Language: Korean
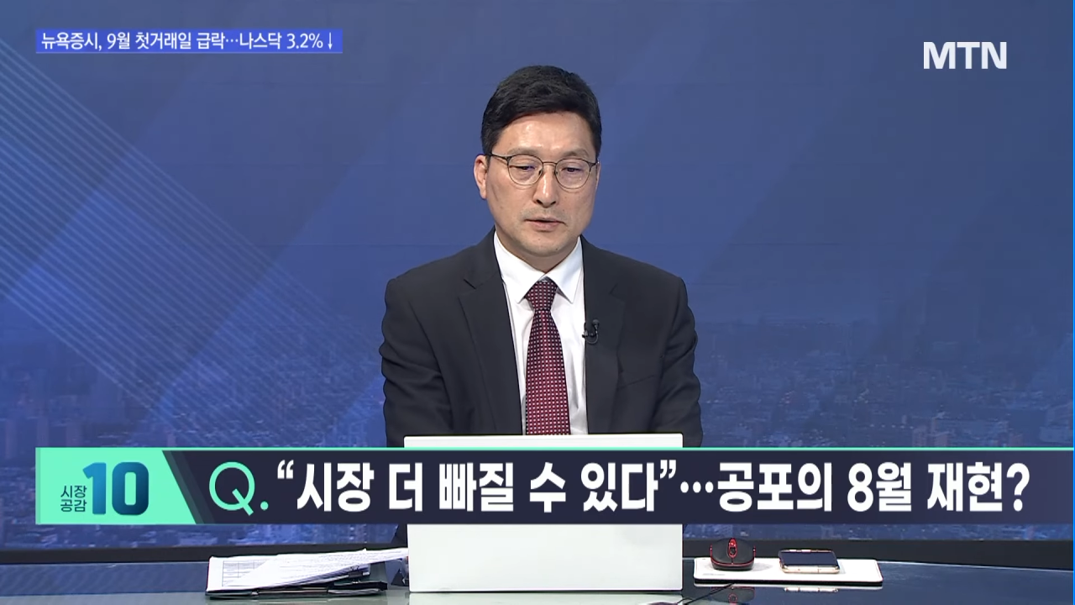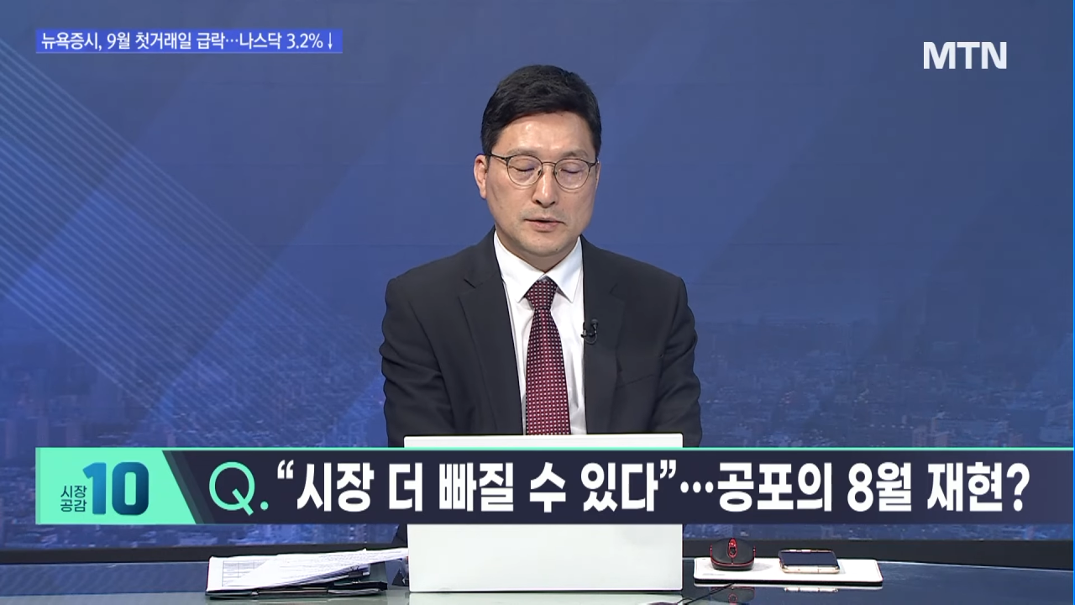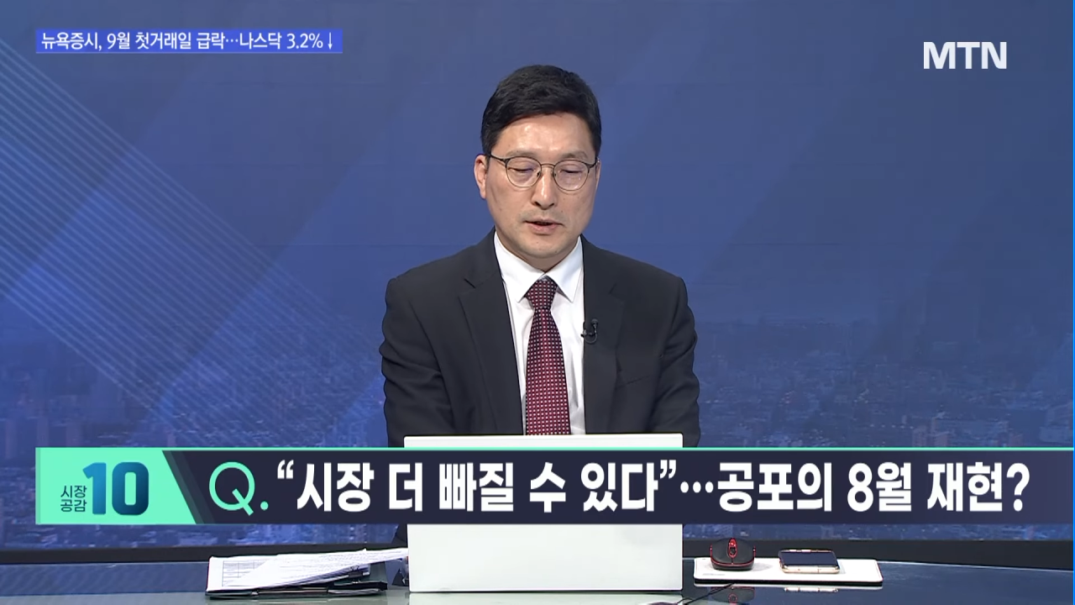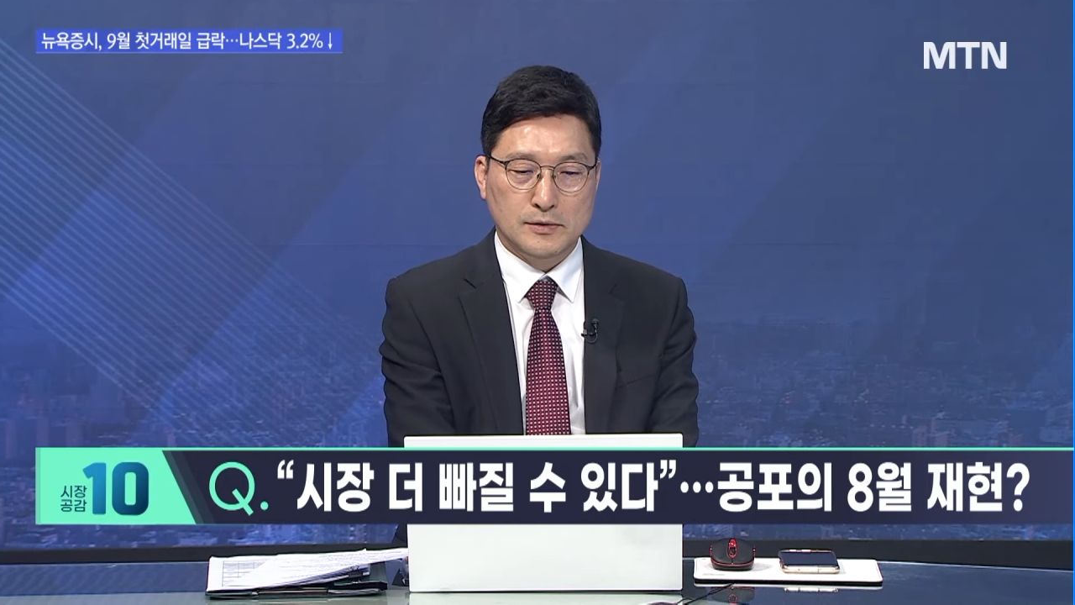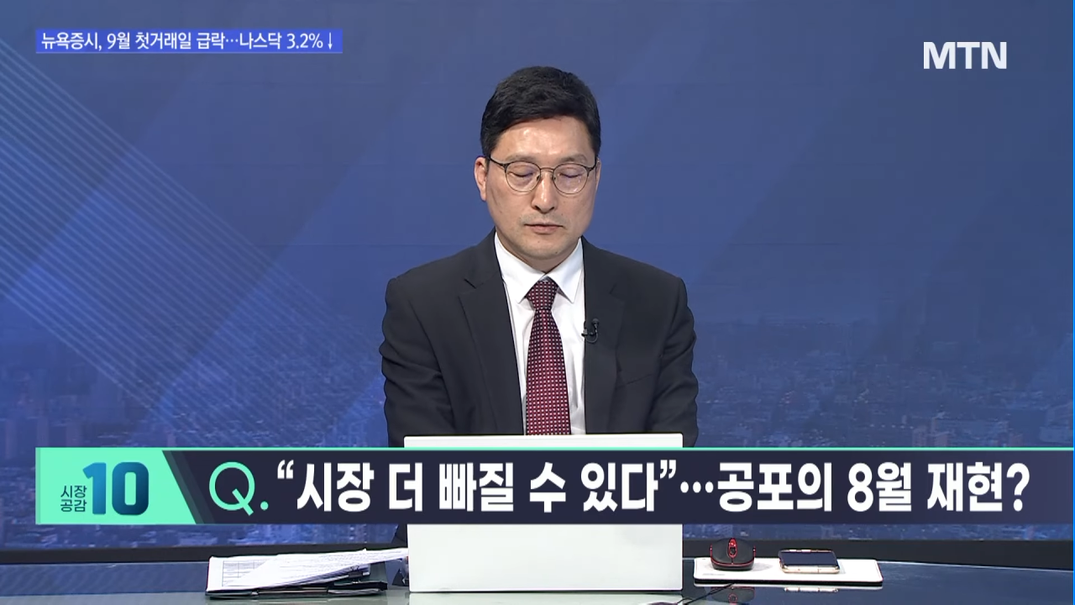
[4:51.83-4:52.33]

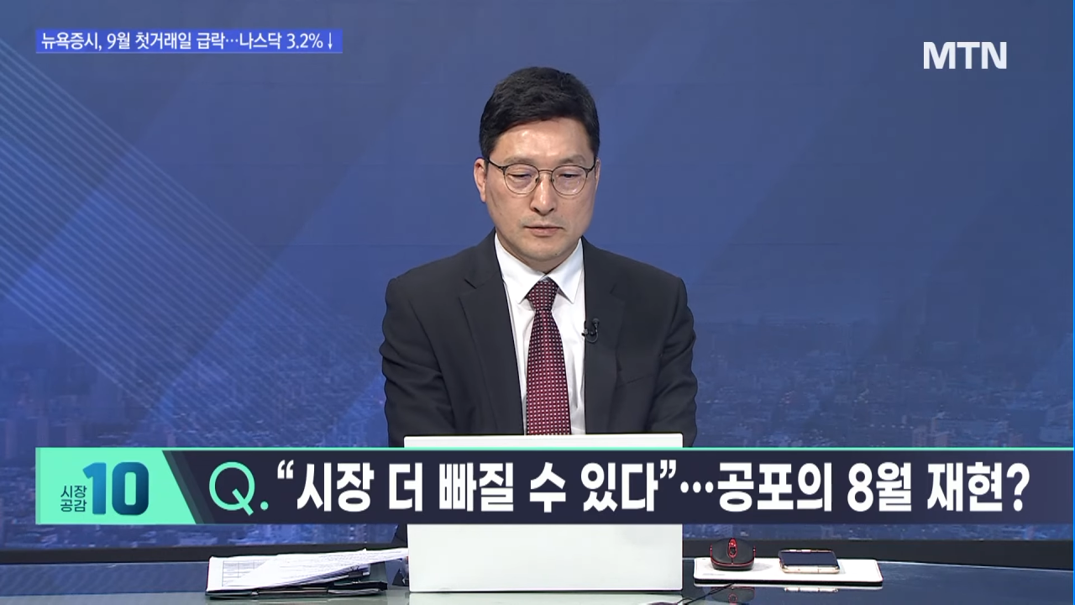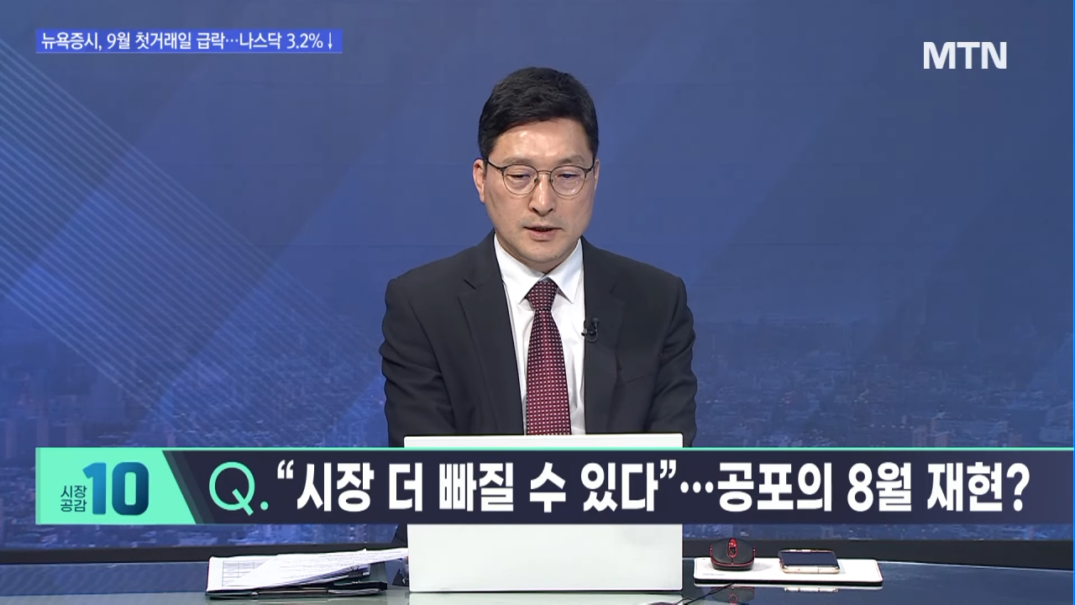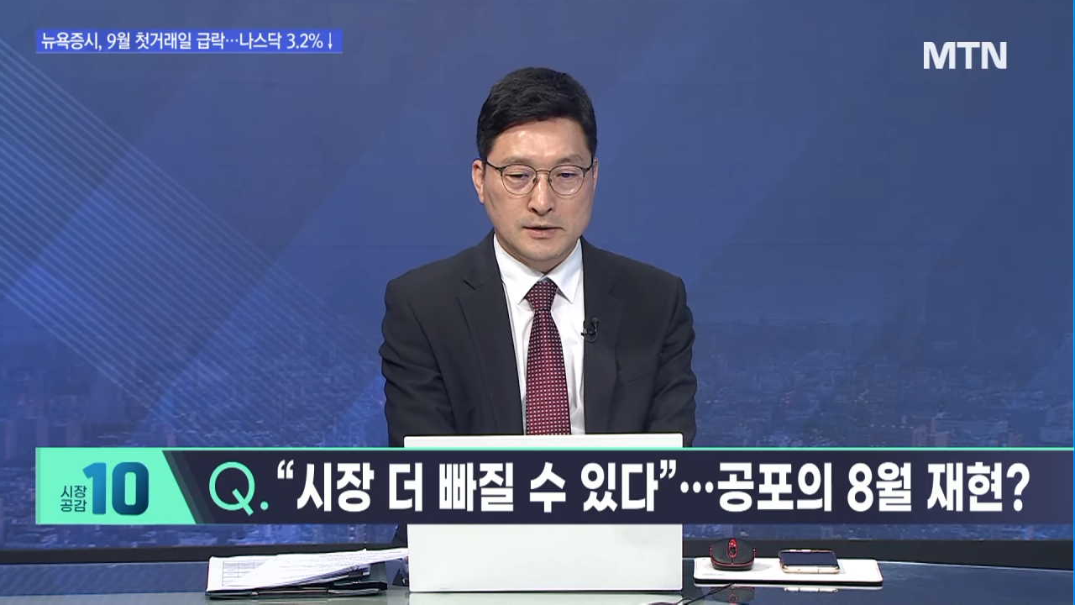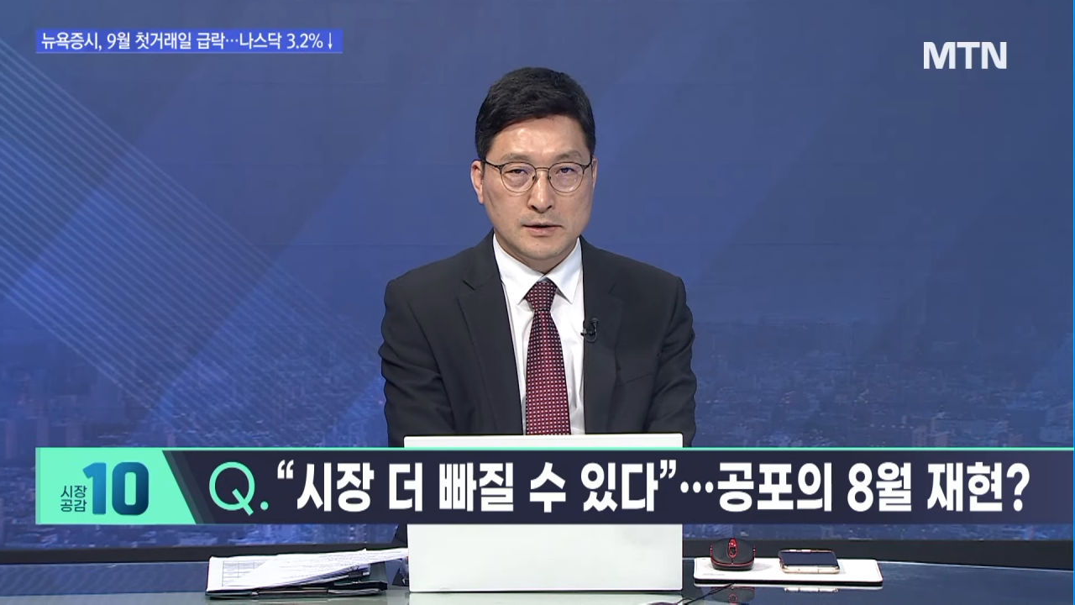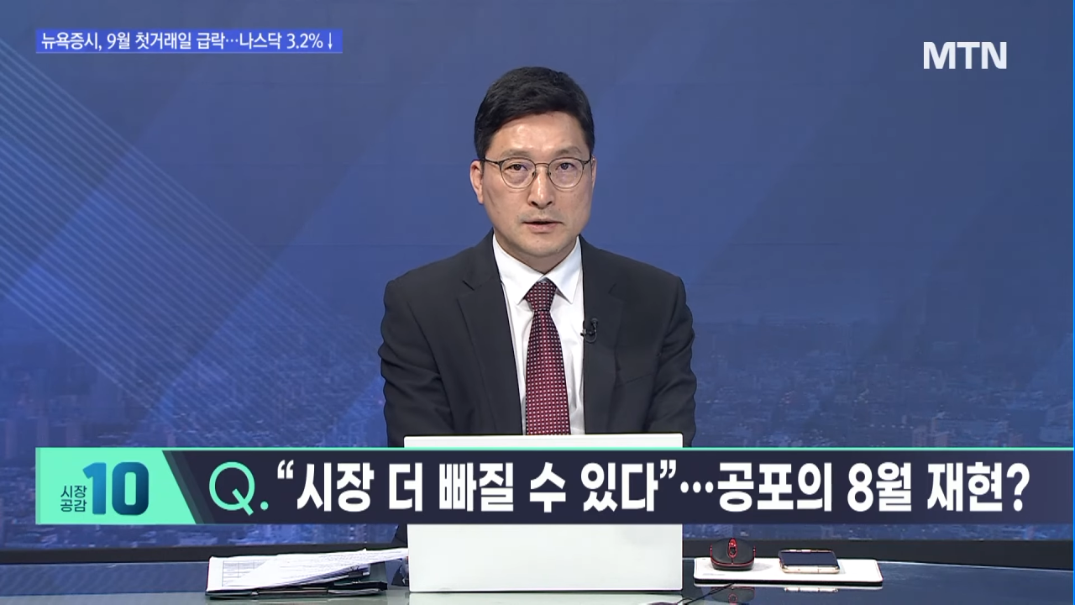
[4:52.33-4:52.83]
최근
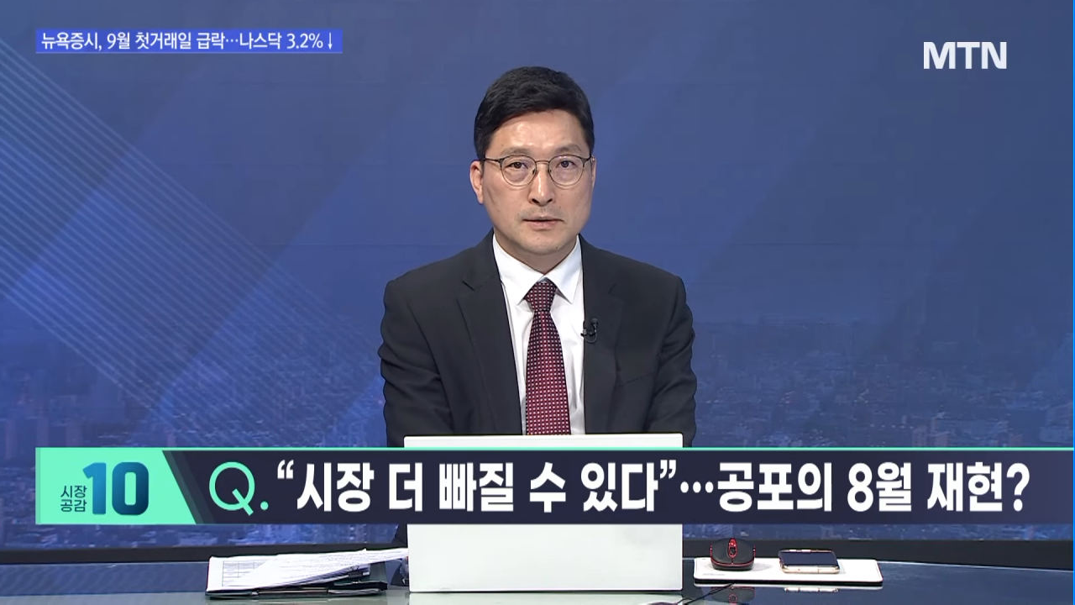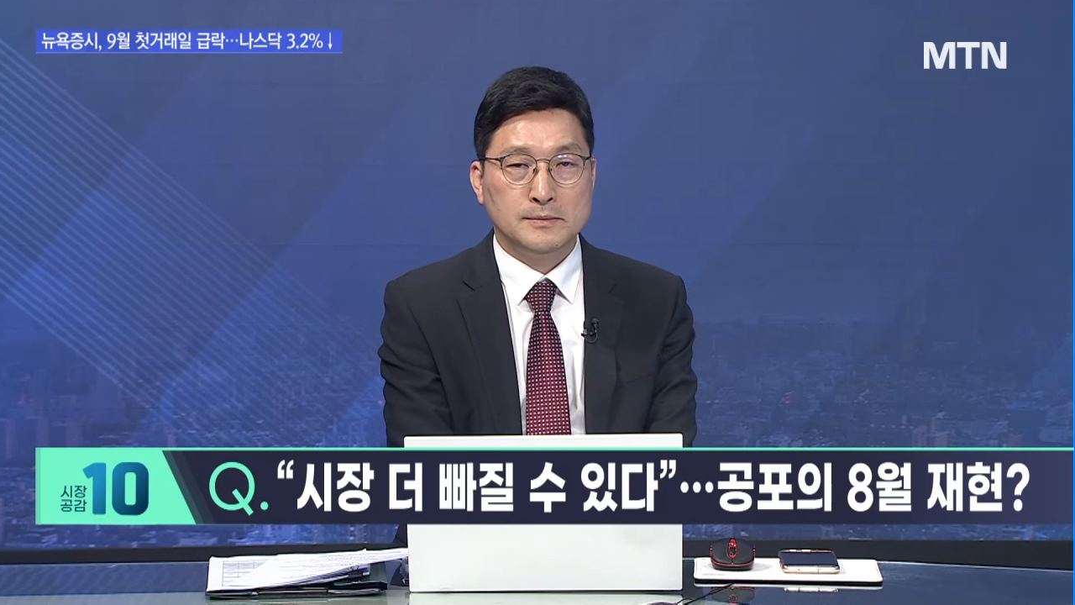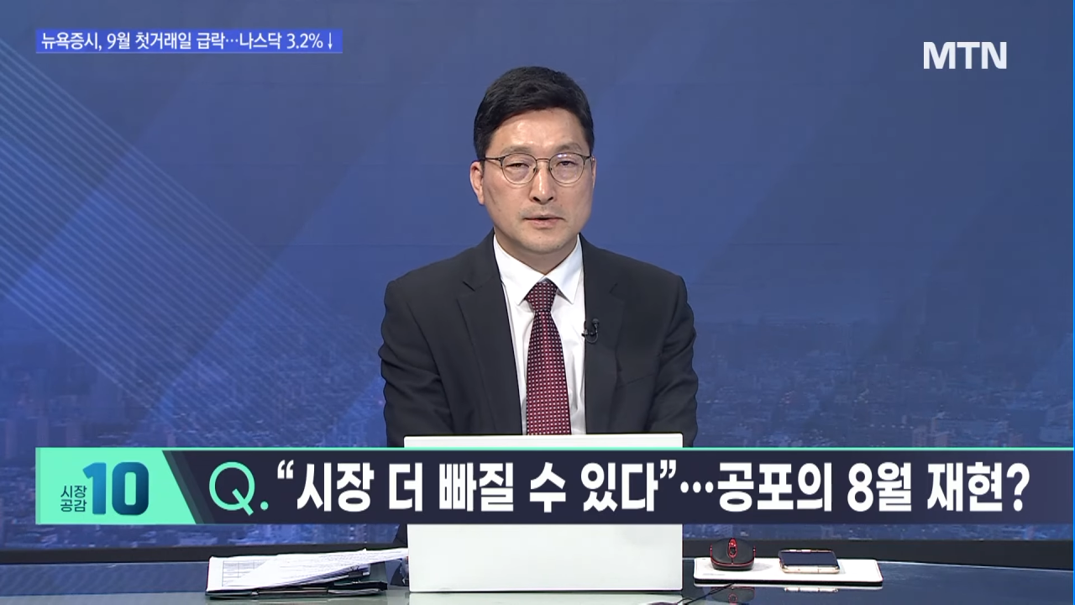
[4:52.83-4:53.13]
국내 증시는